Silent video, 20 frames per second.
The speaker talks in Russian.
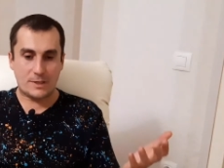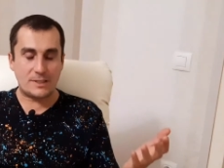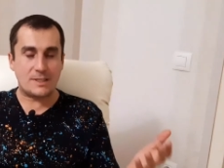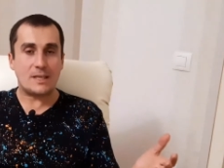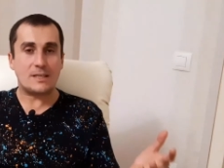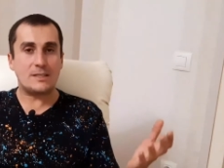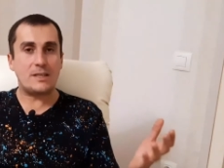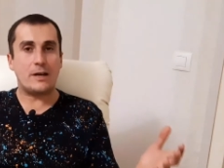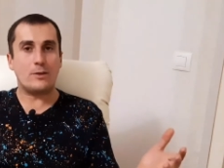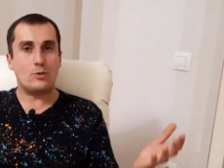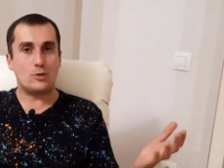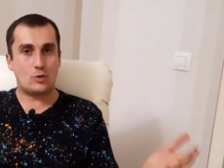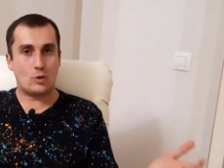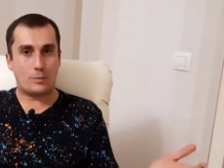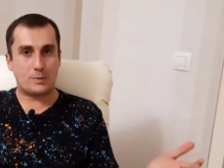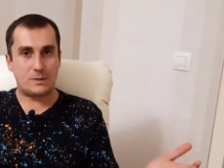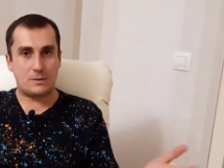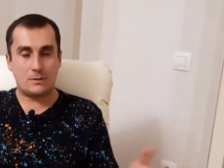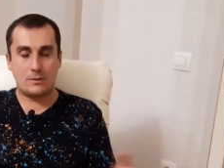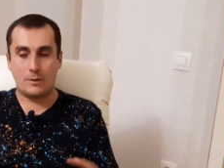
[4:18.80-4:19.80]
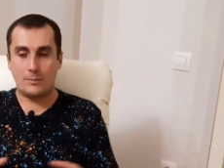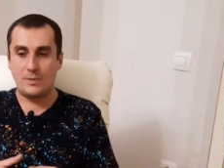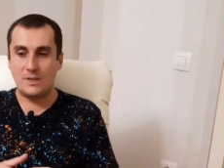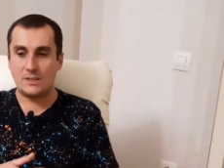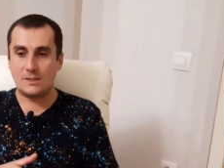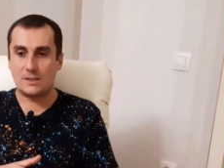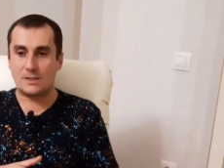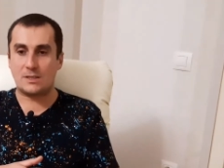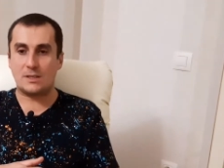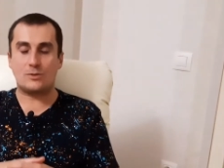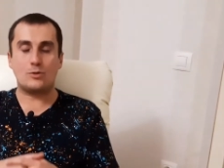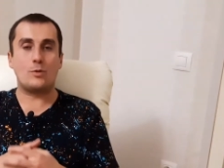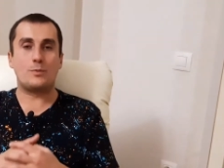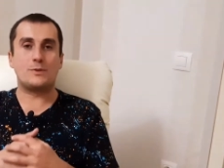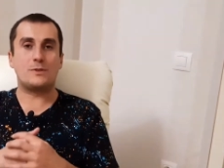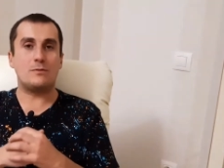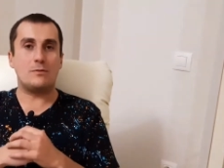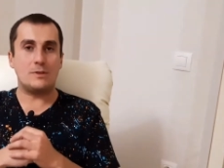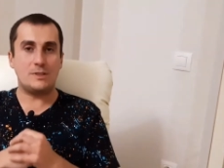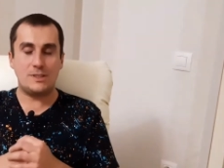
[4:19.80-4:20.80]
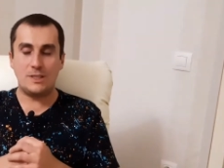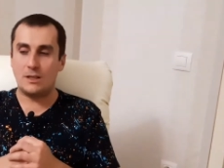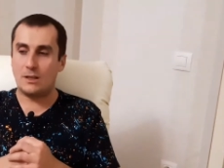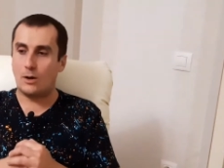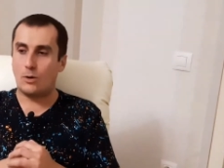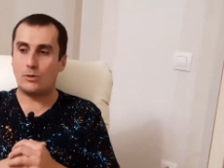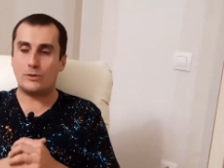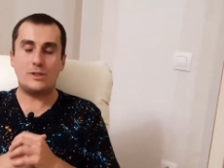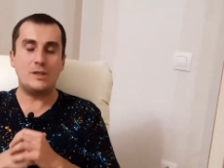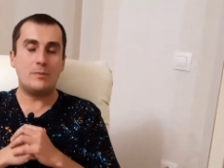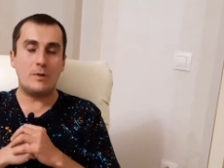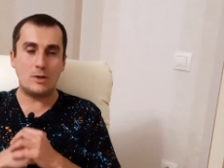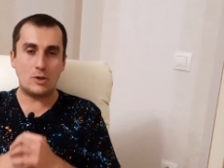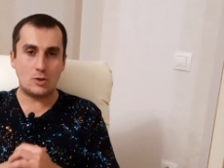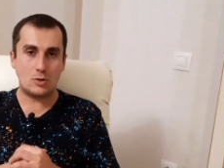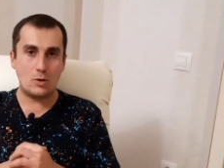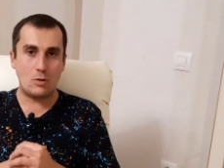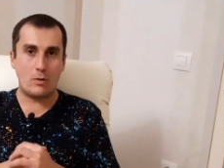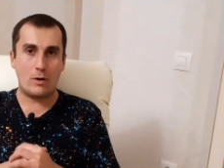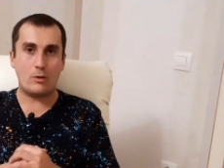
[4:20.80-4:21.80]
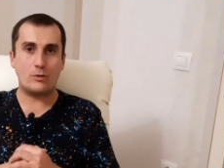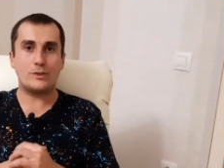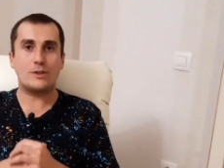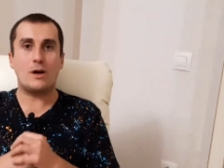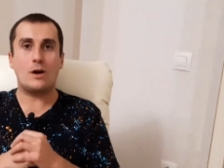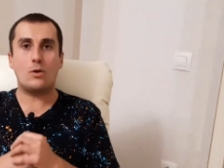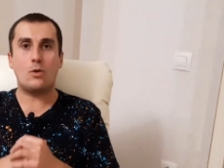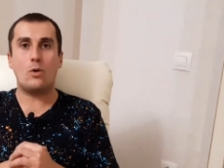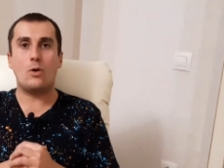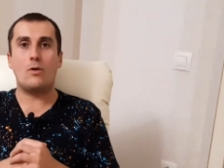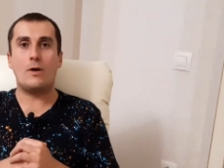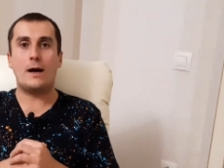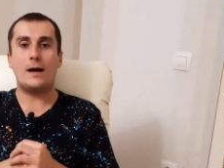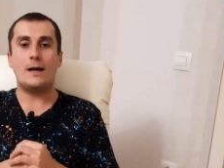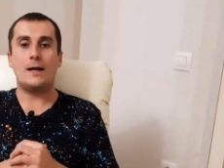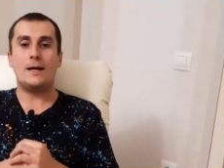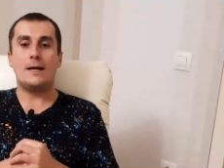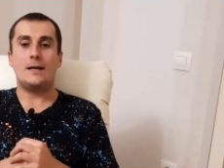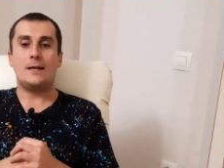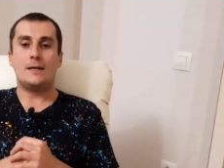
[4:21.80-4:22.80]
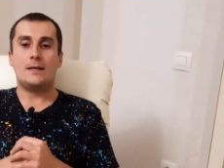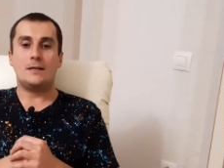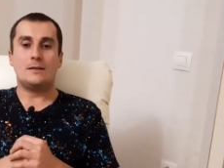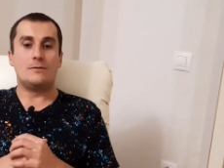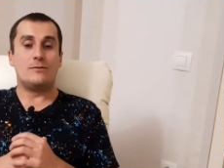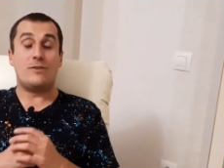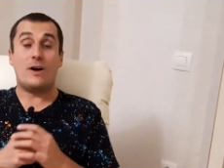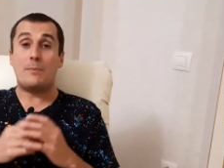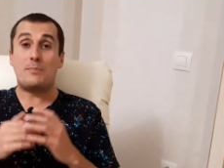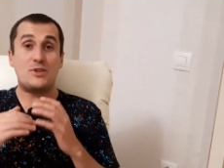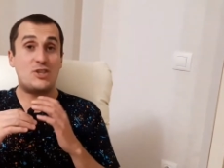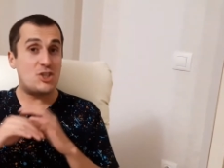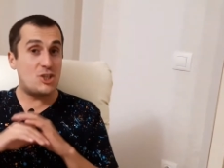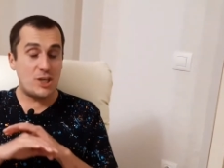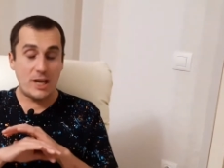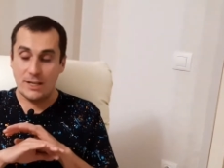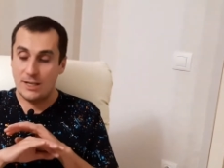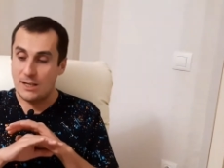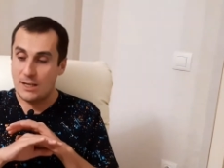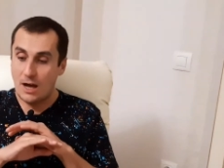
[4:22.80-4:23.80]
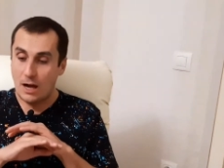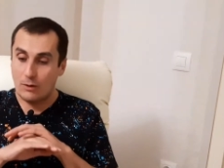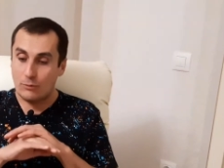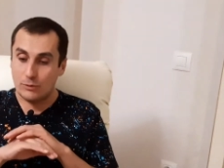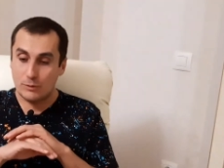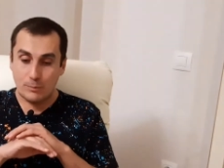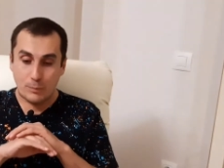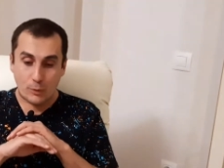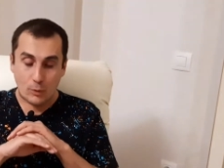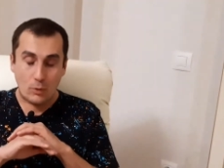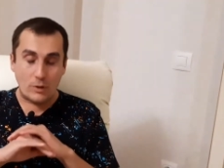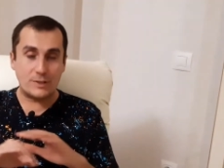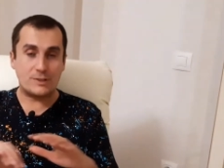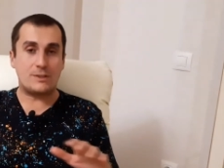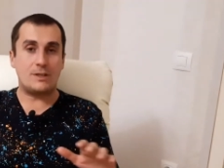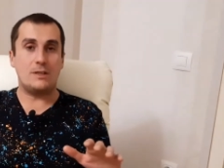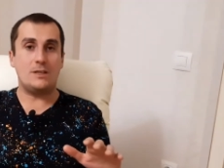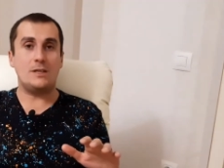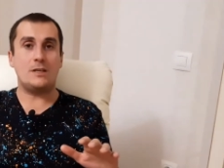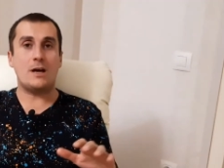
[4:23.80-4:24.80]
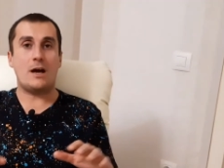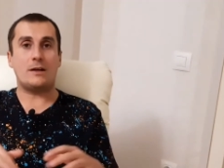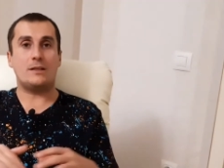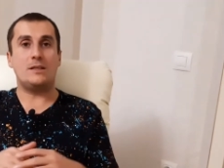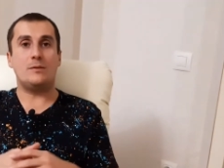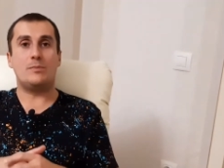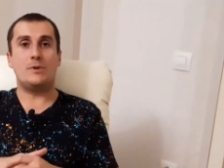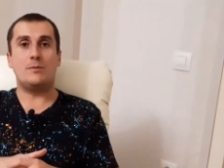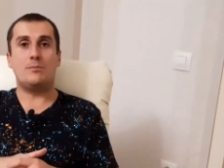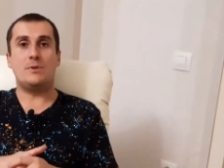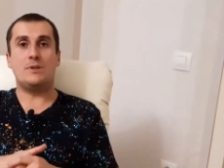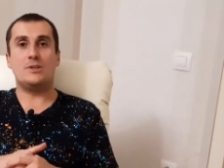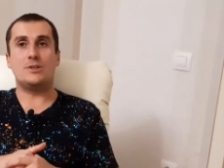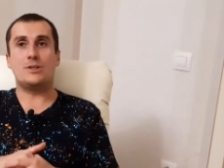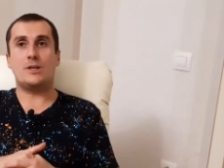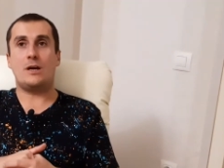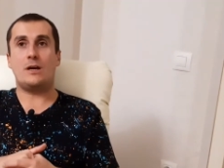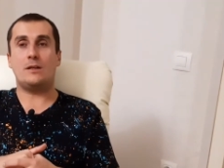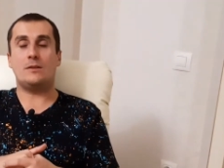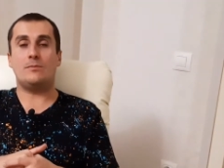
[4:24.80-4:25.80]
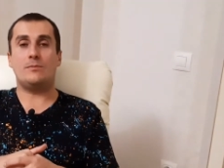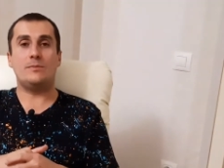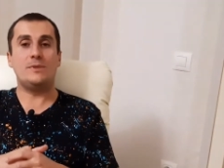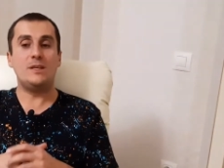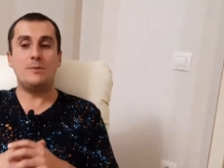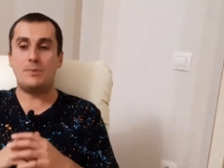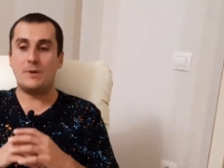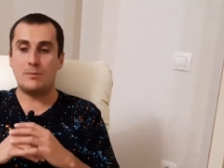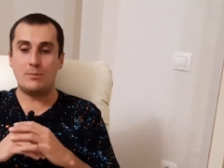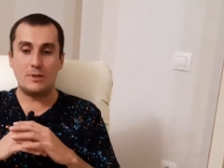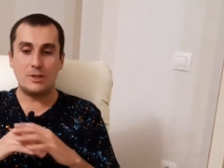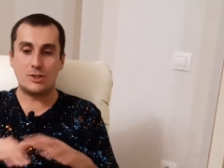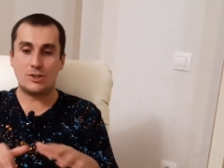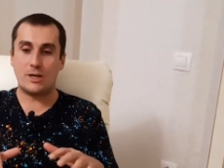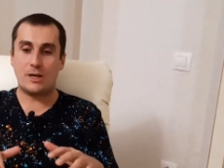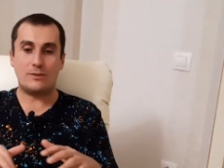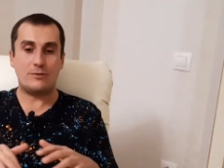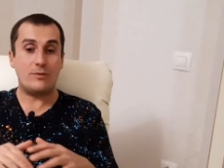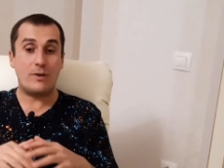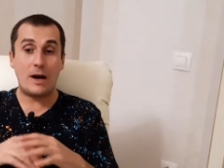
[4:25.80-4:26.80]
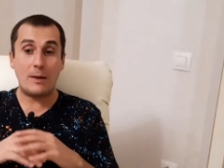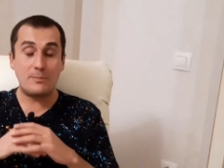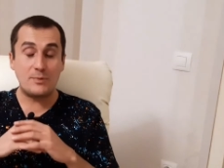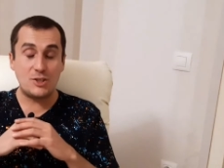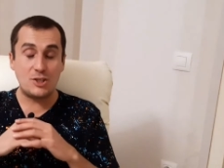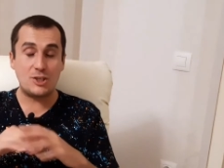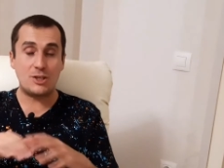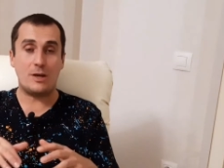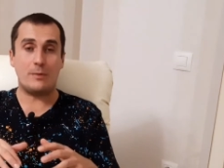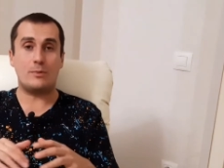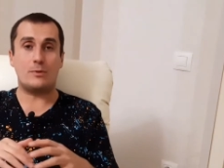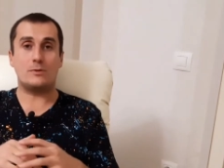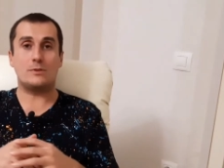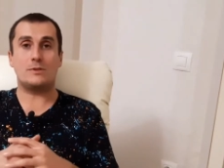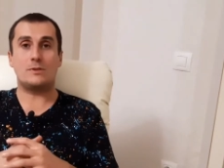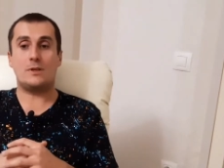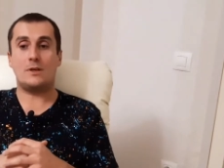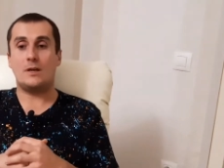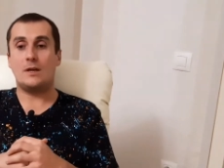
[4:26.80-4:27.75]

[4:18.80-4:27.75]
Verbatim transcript: созданию собственного бизнеса, собственного дела, хоть небольшого, хоть какого, вообще никак, вот просто никак не приближает, не приближает, вообще просто.